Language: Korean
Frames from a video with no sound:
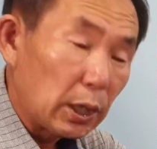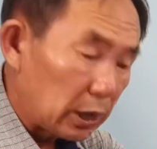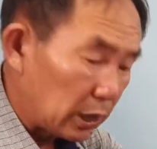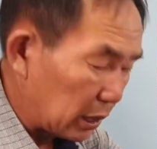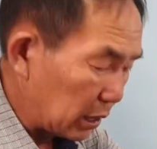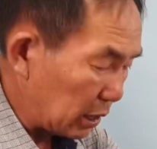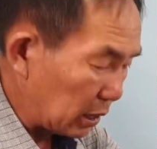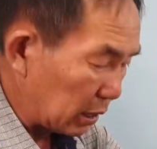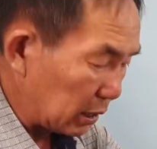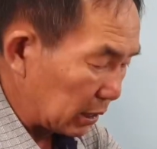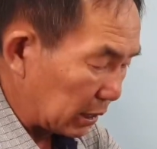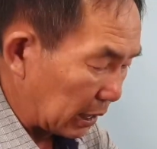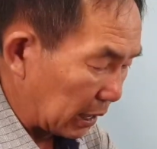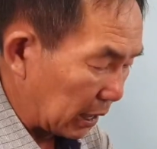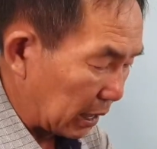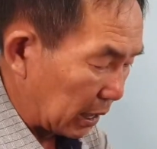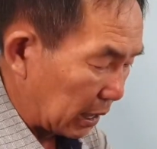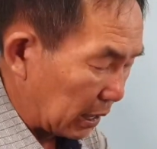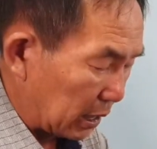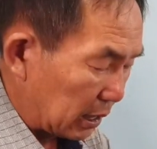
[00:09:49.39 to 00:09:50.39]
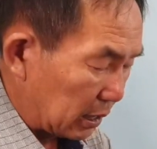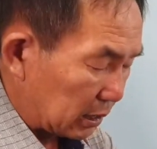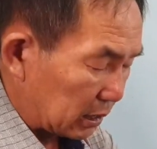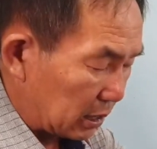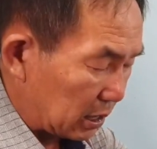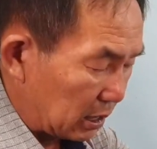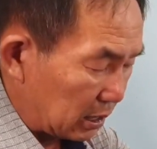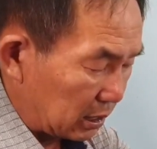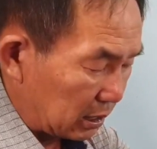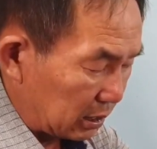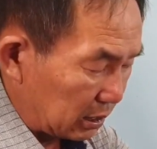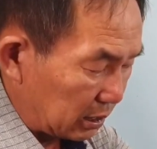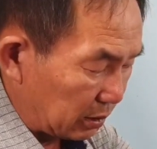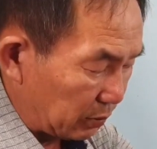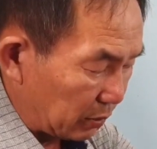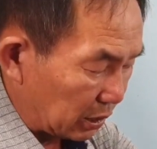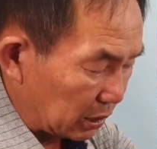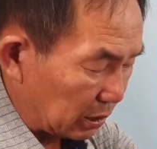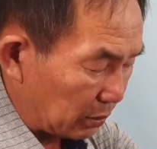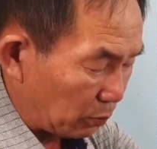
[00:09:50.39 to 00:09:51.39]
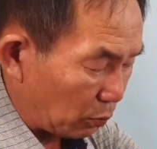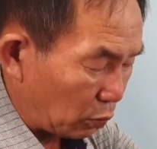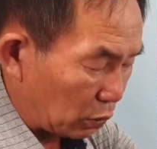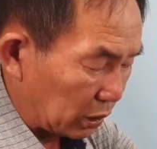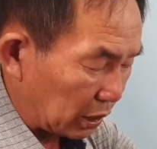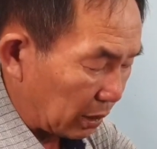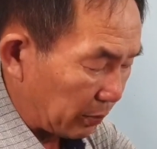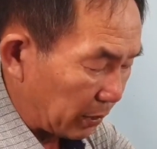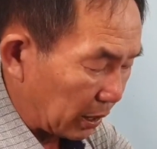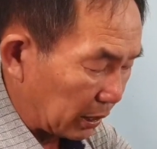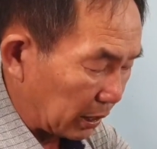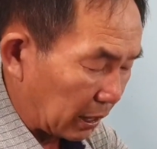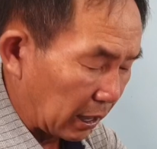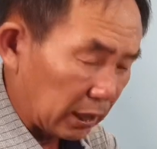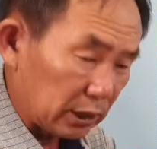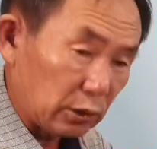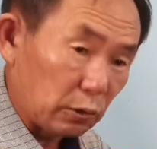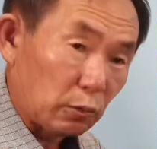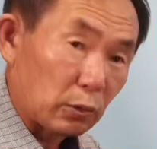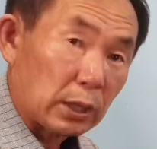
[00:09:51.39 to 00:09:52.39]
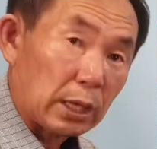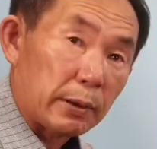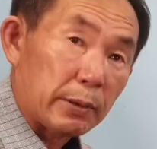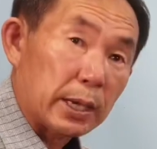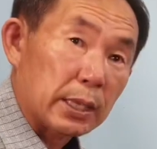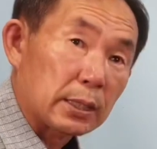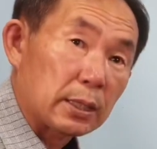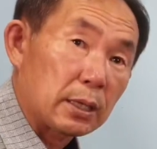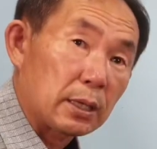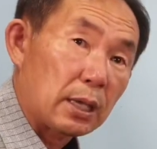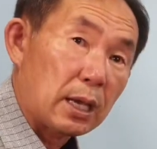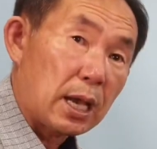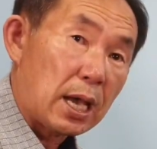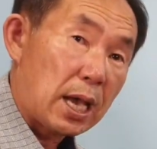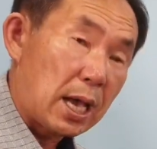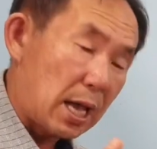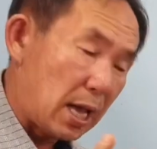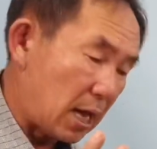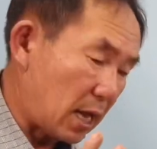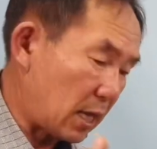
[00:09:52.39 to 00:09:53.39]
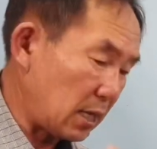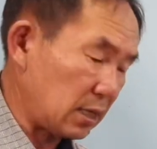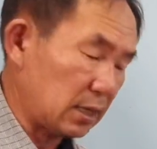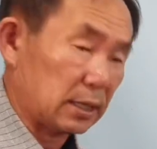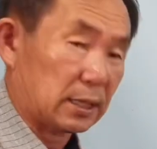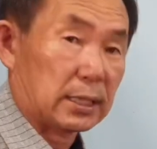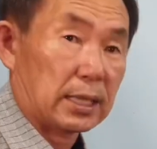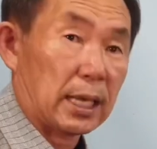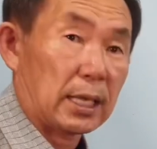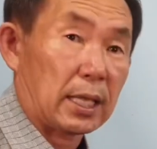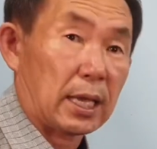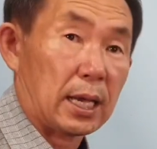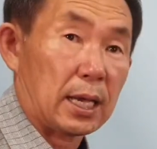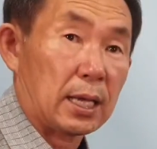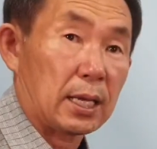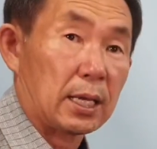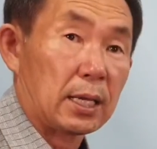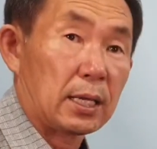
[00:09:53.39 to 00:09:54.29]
이럴 때 슬그머니 목대만 가지고 나와서 아 이거 싸다.